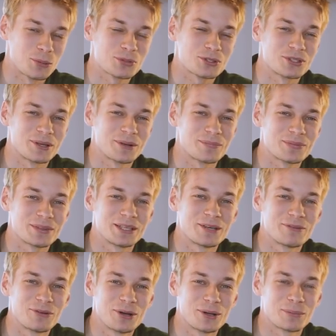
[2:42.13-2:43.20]
Собственно,
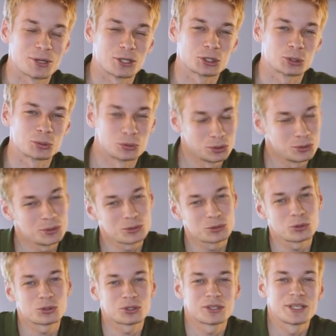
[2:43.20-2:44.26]
его и прошу. Ну и
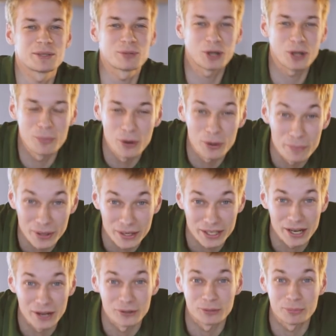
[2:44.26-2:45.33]
тут немного мой
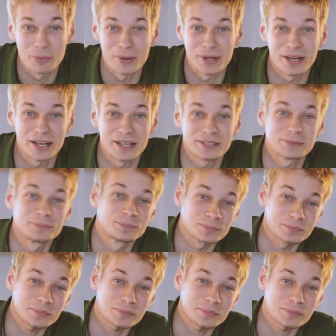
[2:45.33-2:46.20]
бэкграунд помогает,